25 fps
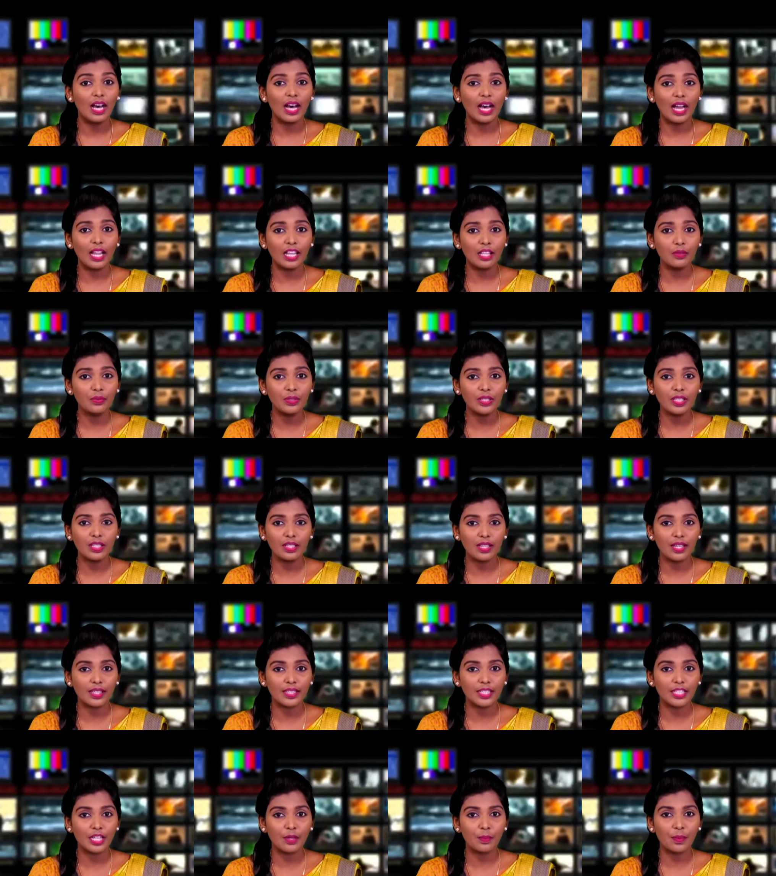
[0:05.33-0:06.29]
அளவுக்கு
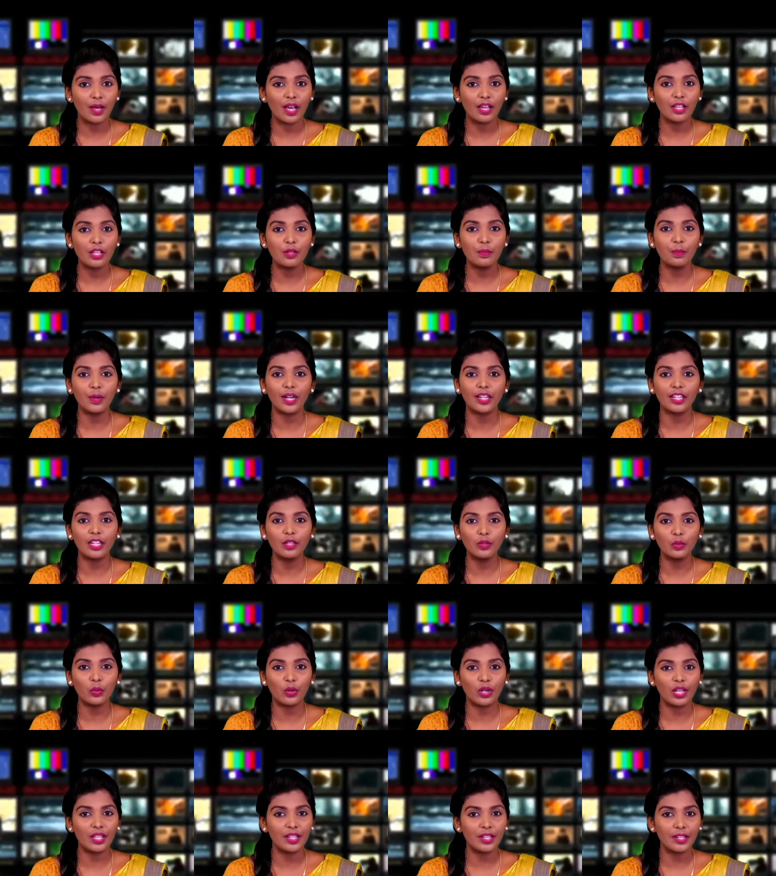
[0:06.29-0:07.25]
அதிகமாக மணல்
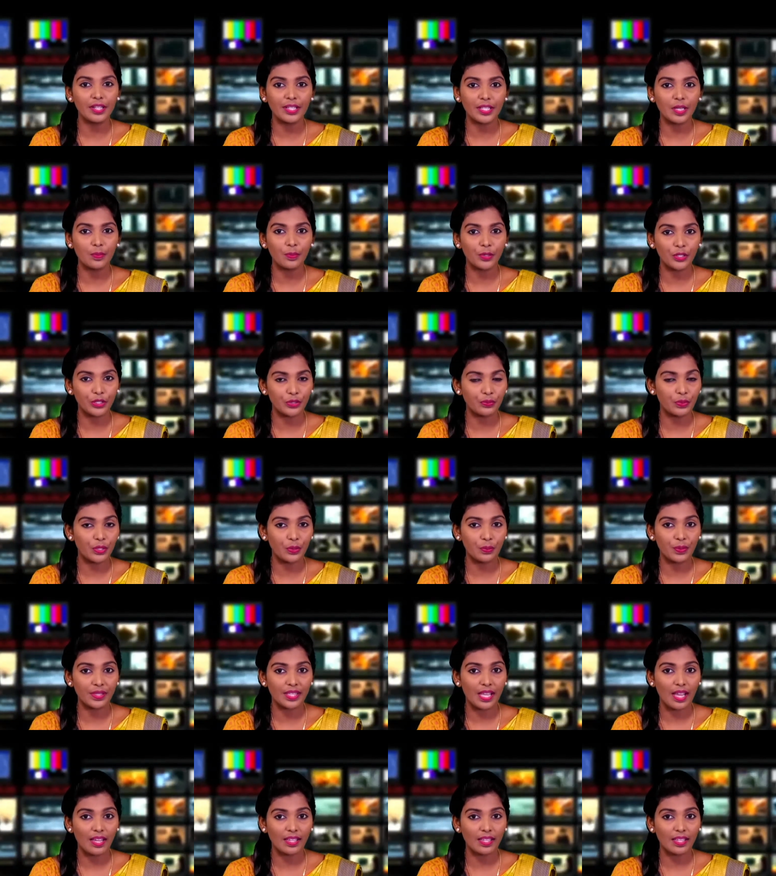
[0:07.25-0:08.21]
கொள்ளையடிக்கப்பட்டு
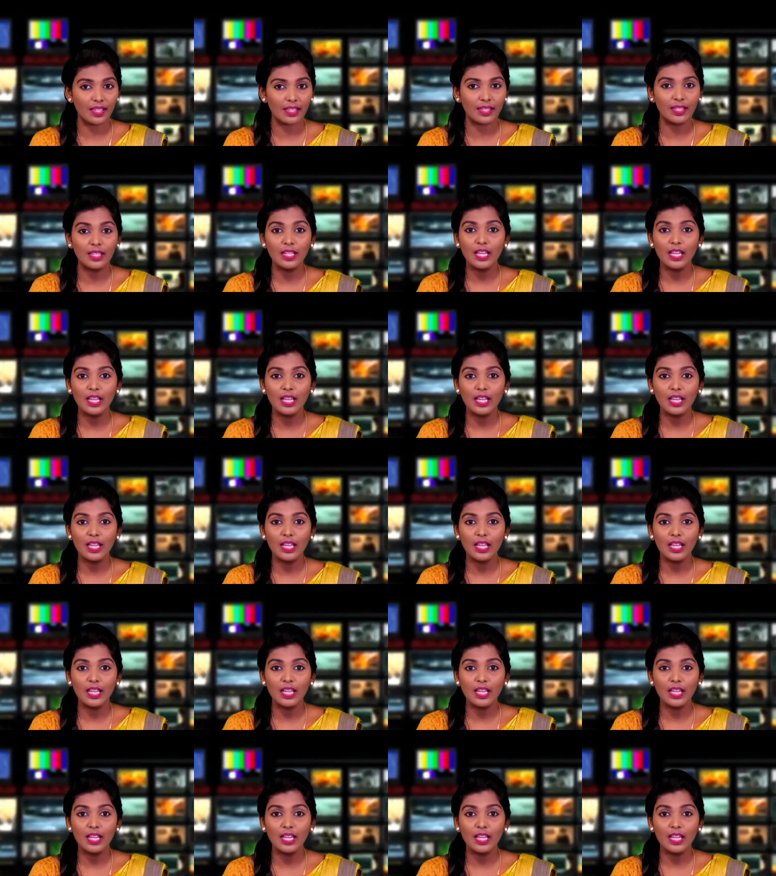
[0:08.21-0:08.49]
வருவதாக